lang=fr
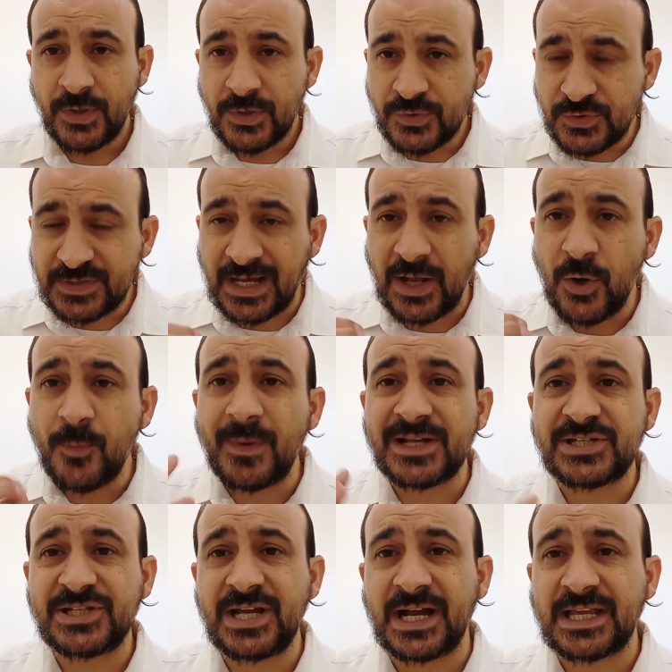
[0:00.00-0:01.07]
ce sera le
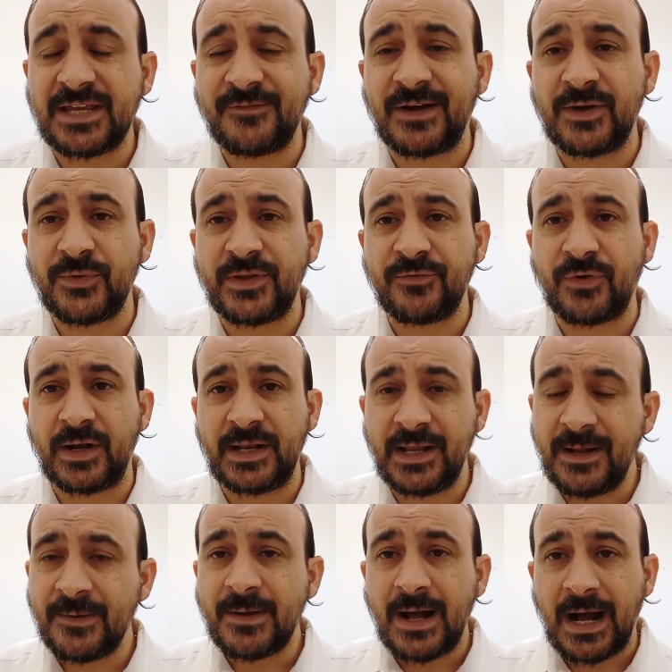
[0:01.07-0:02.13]
Mashiach qui va le
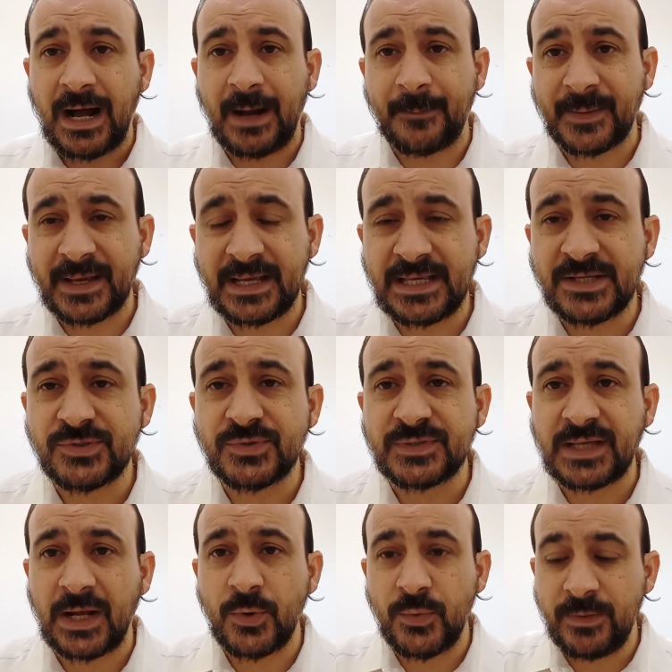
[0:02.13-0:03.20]
dévoiler après qu'il se
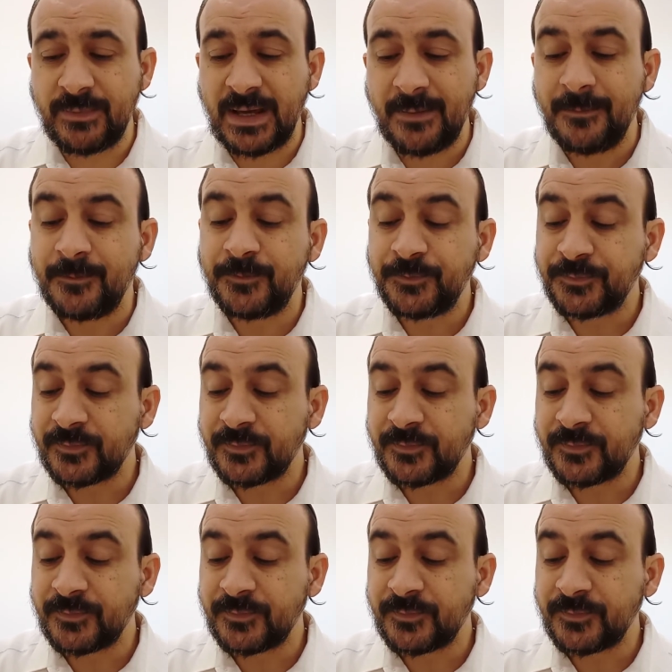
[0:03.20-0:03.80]
sera lui-même